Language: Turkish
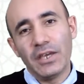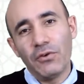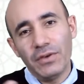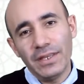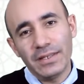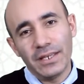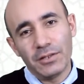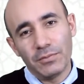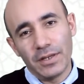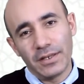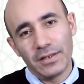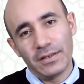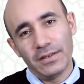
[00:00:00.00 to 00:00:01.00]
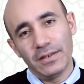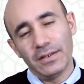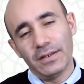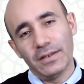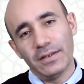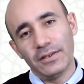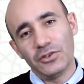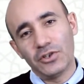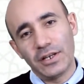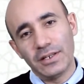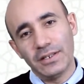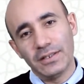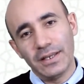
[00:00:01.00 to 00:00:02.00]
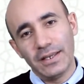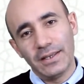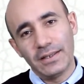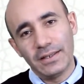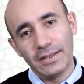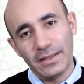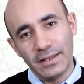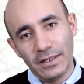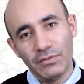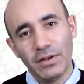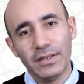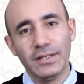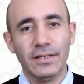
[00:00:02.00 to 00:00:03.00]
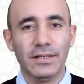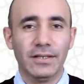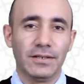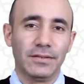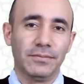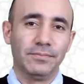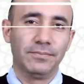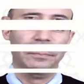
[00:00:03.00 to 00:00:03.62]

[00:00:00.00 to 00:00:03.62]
tevhid etmek e, şeklinde ifade edilir.